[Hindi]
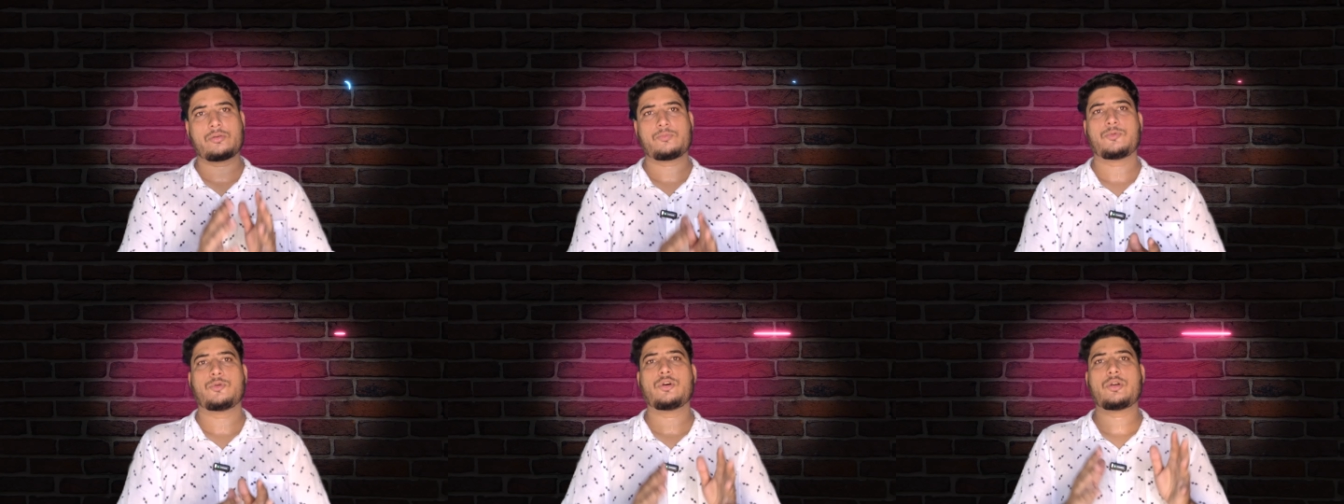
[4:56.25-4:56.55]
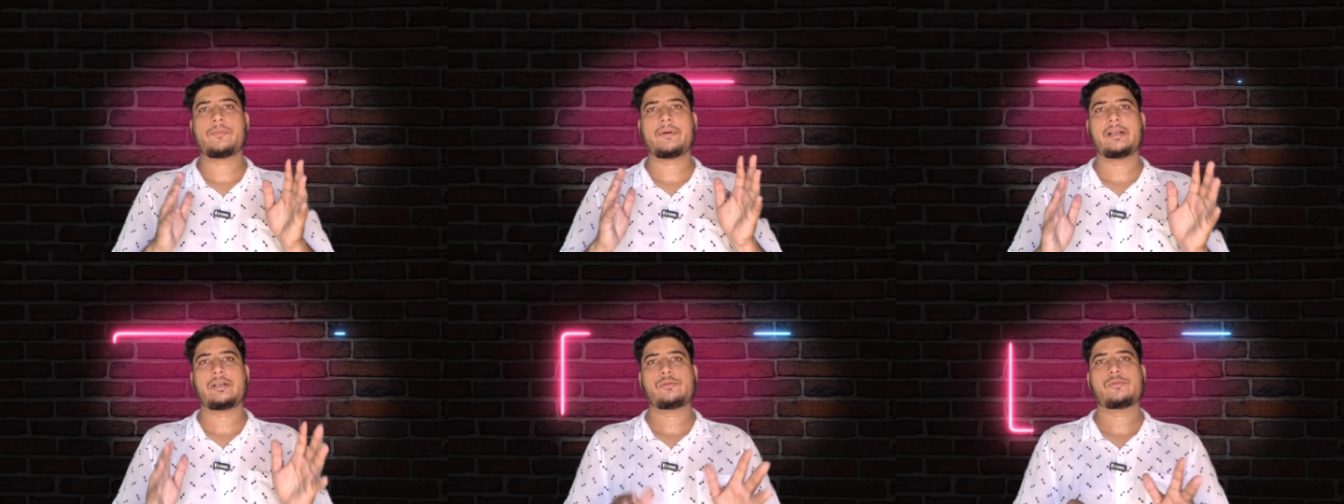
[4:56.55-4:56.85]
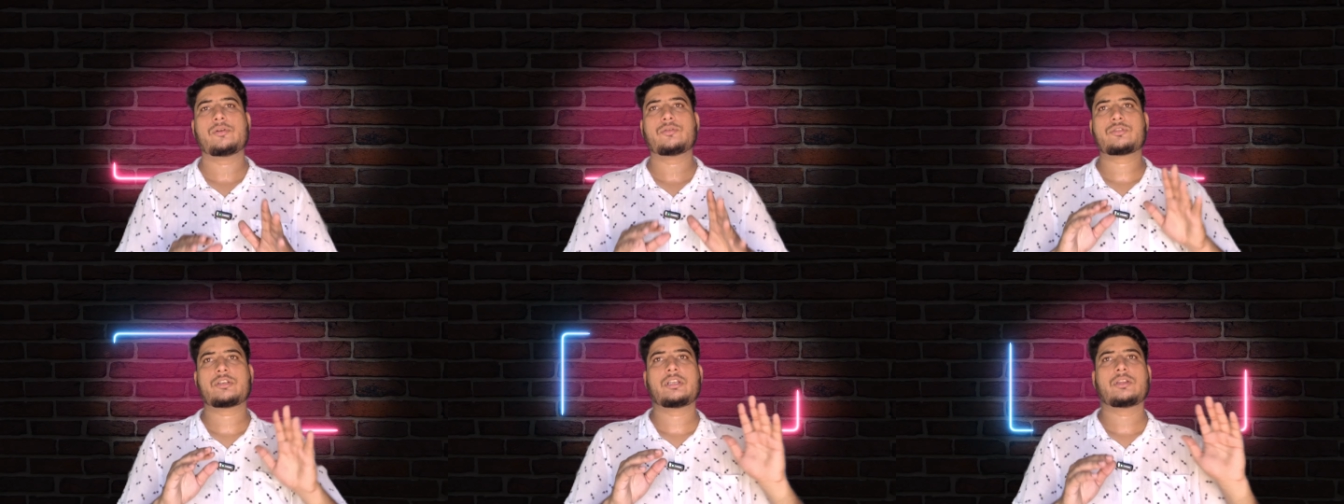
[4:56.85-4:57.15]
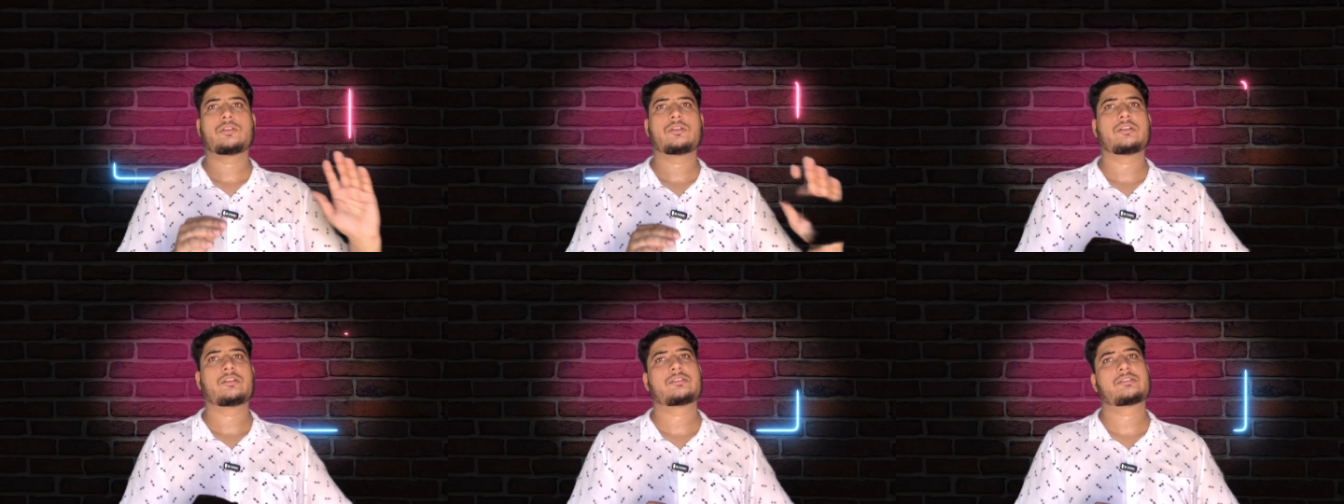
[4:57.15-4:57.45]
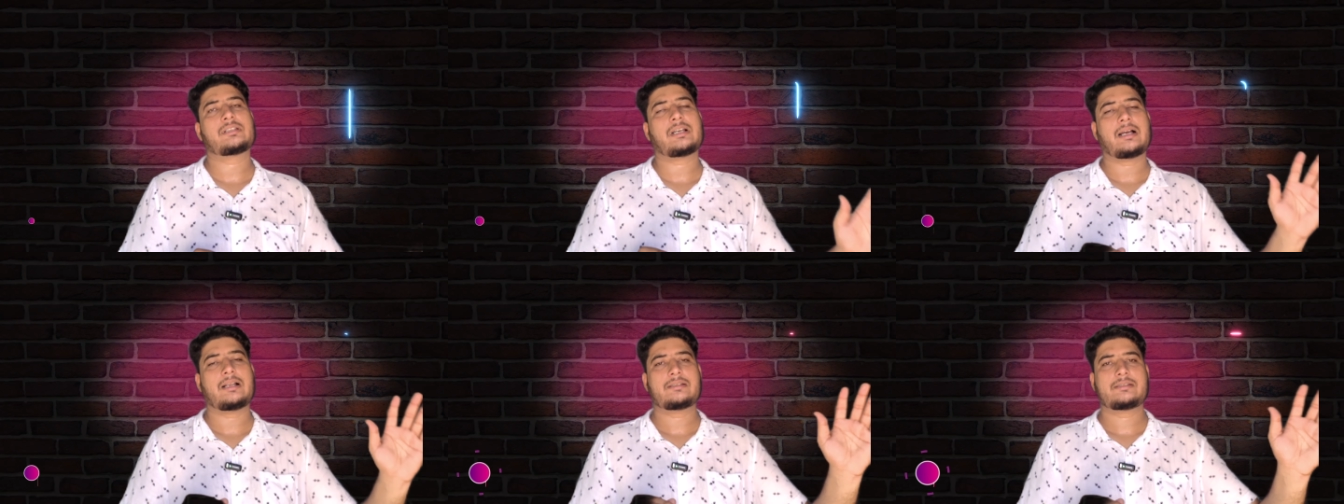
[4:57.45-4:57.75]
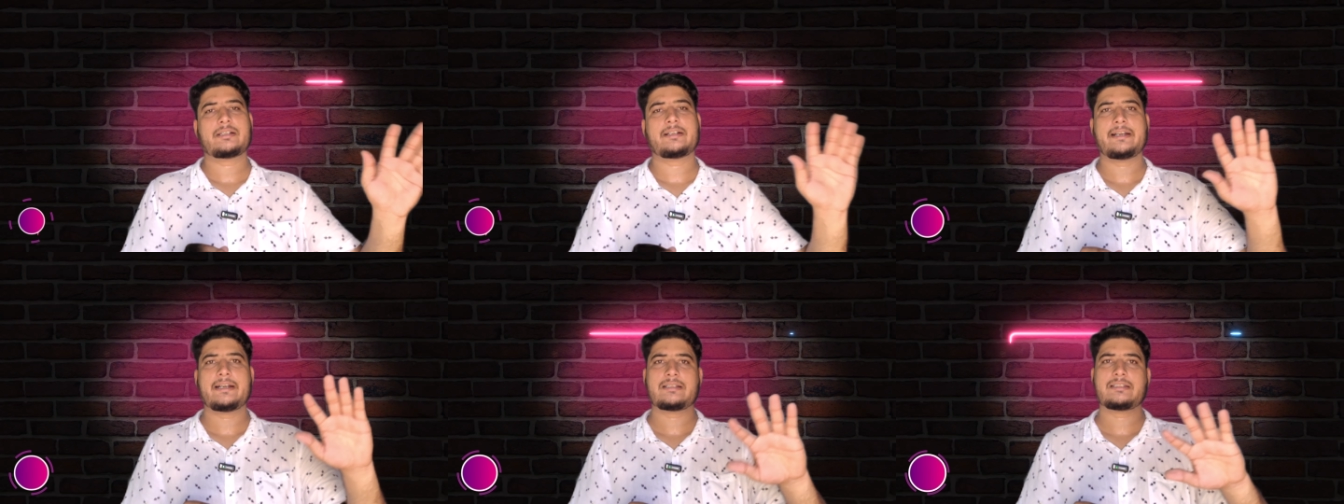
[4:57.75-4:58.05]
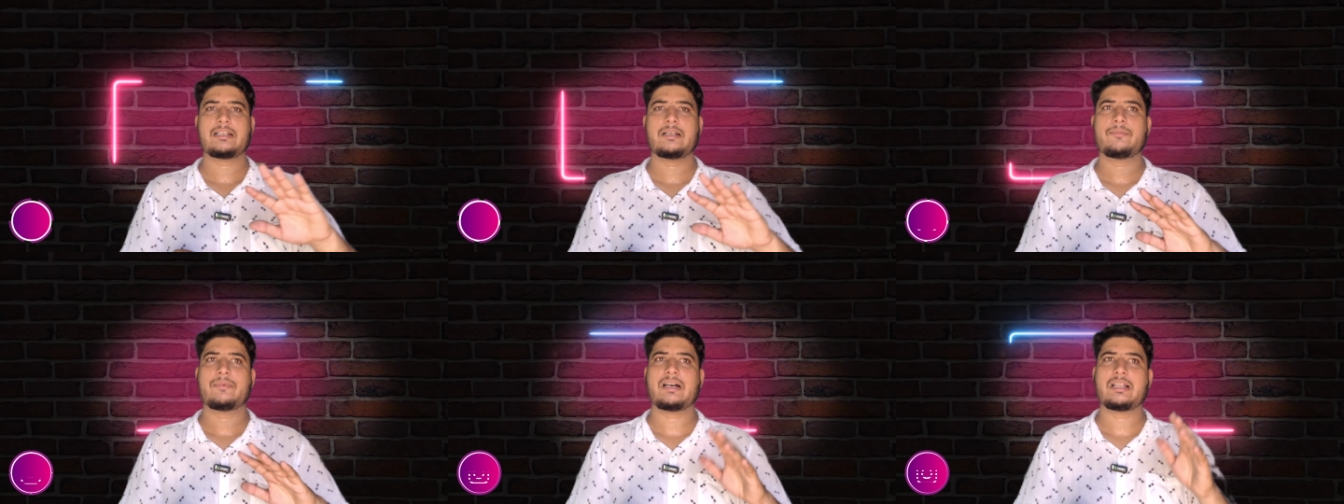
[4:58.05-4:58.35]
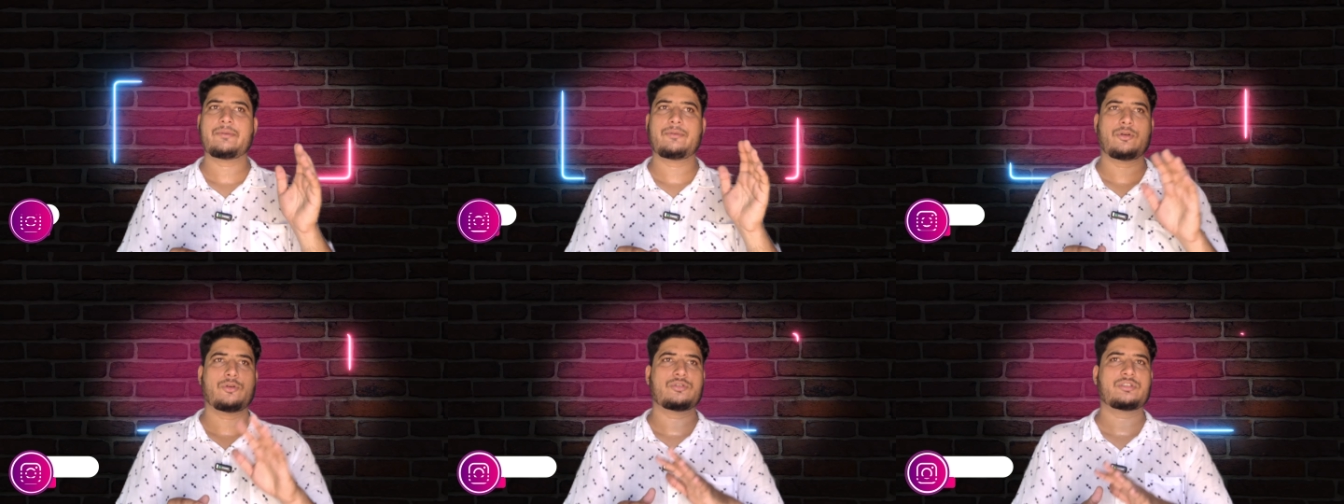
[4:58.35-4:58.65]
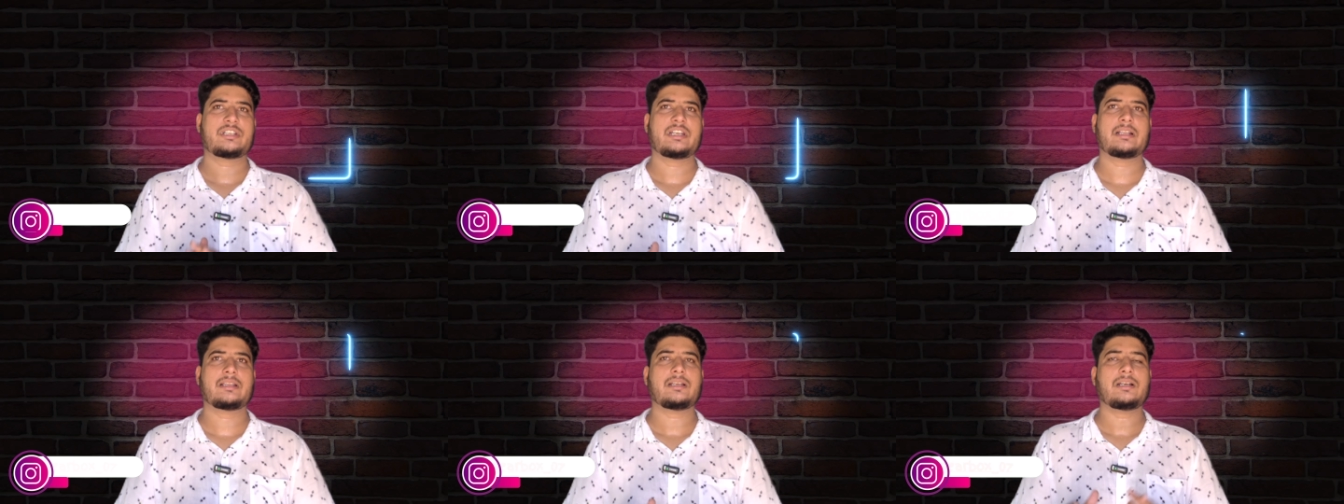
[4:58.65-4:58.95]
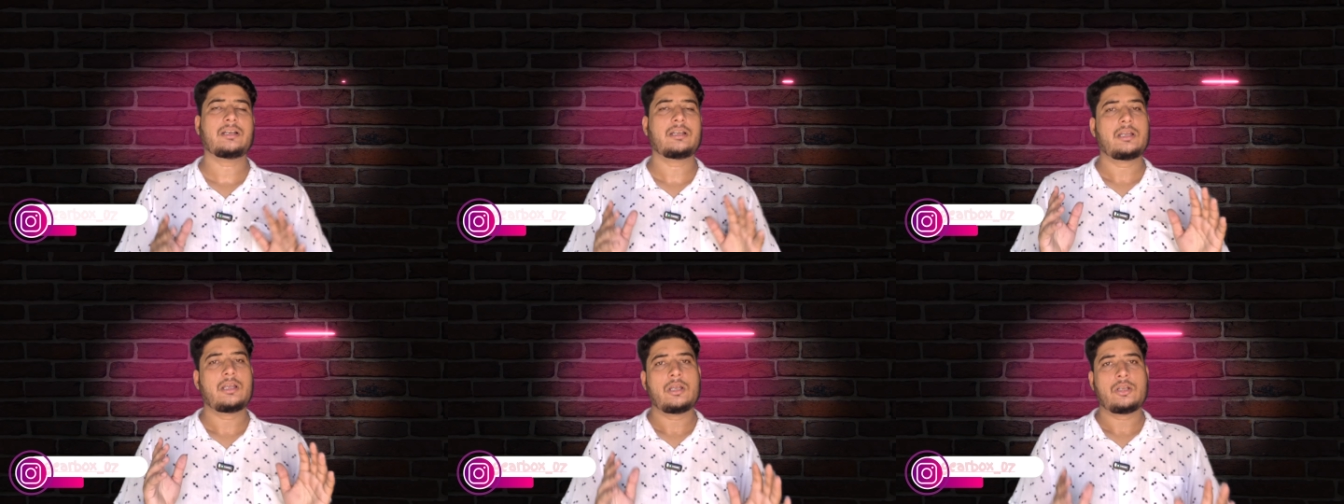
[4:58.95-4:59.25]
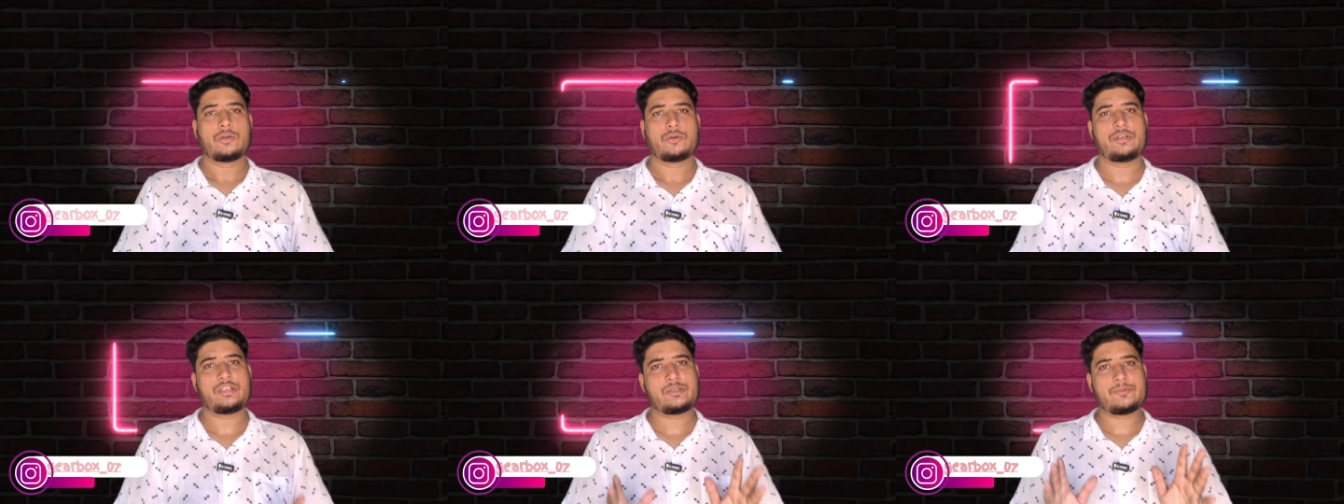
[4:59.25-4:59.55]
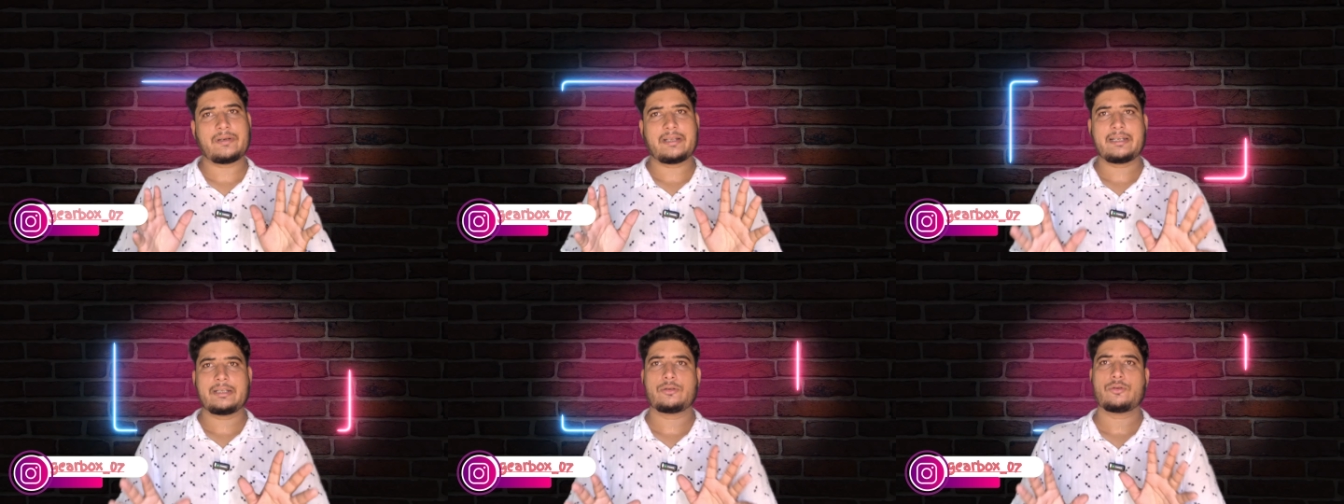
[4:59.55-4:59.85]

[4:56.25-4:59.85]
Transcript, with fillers: और फोर बाई टू उसके साल से डेढ़ साल बाद में लॉन्च किया था तो इस